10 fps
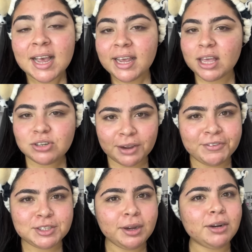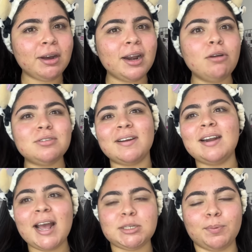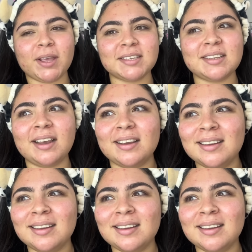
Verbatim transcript: que eu já fiz aqui no canal, de verdade. Porque assim,